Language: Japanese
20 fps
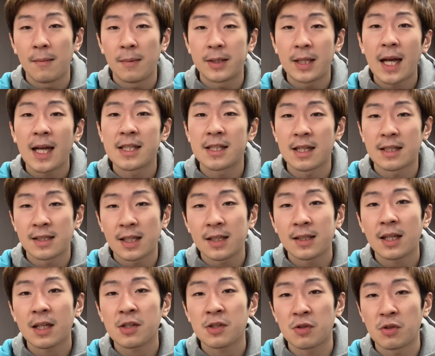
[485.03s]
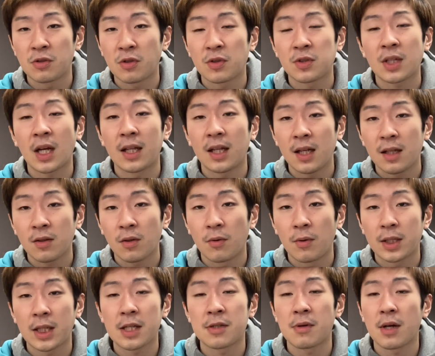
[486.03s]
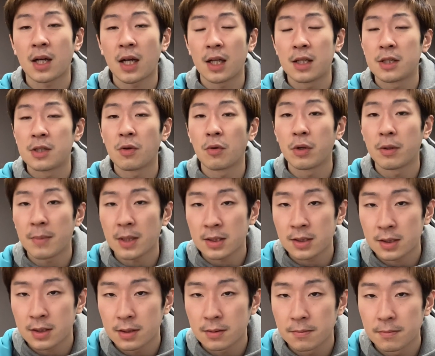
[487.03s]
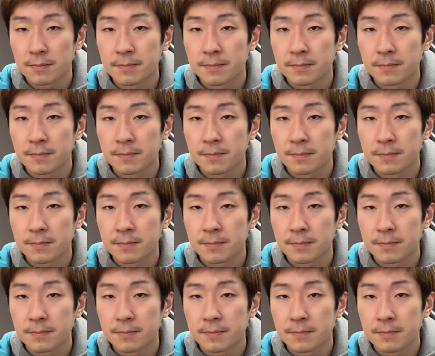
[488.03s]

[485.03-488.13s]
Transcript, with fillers: 大事な選択肢の一つかなと私は感じております